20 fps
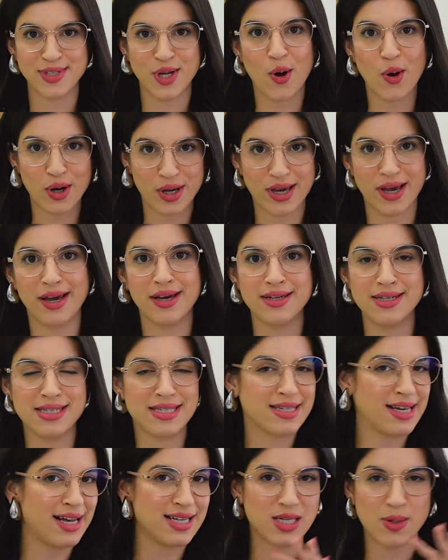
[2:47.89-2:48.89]
Ok,
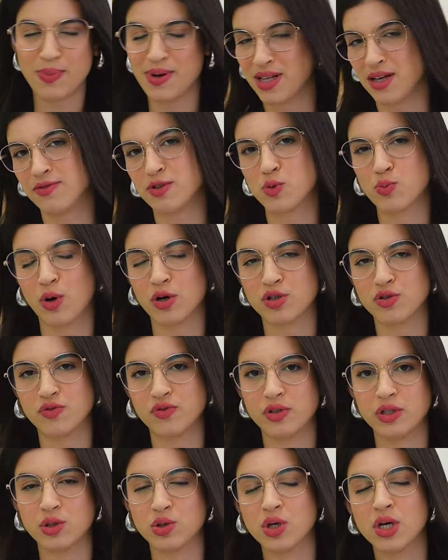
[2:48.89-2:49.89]
esquece a palavra esporte
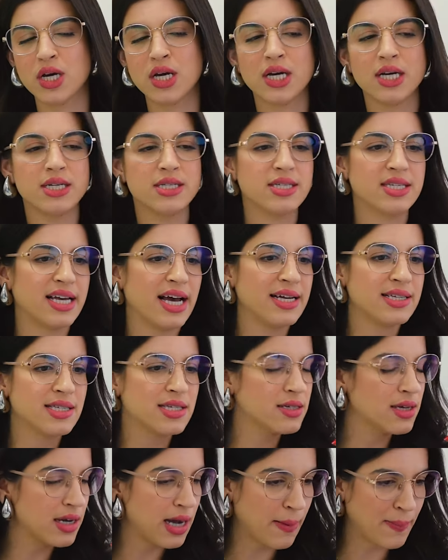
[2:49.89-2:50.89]
fino,
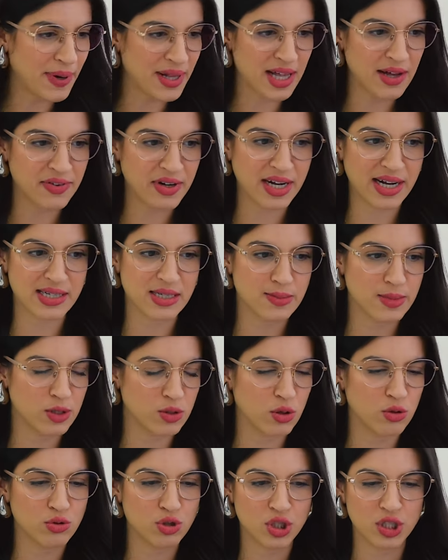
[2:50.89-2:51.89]
esquece a palavra casamento
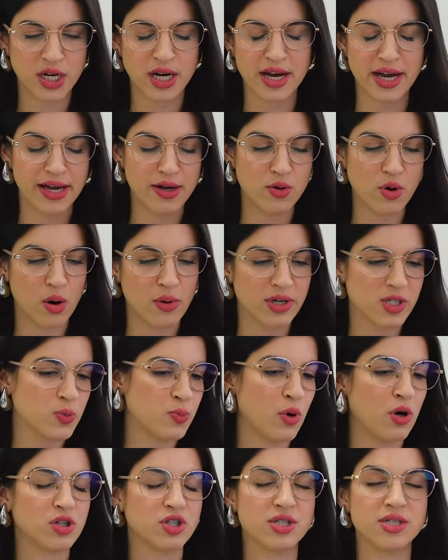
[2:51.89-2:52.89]
ao dia é igual ao
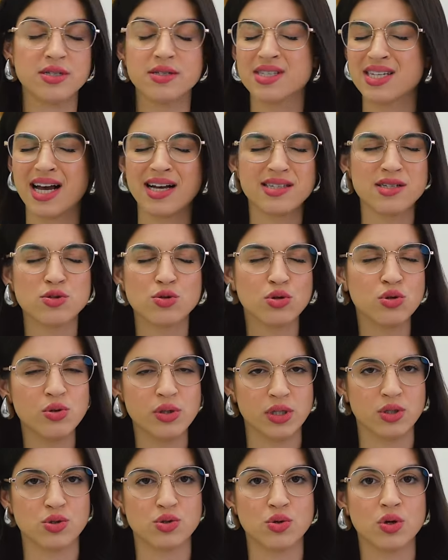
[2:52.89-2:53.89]
esporte, esquece tudo
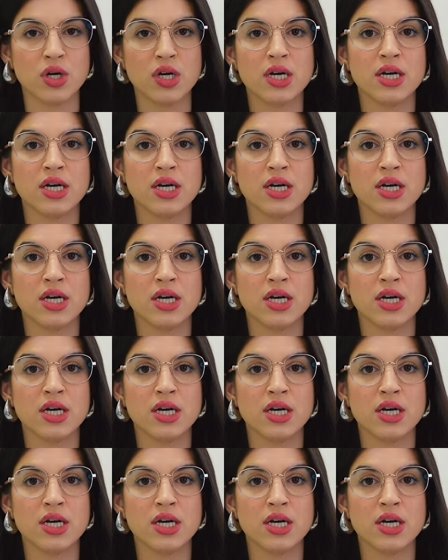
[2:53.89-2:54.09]
isso.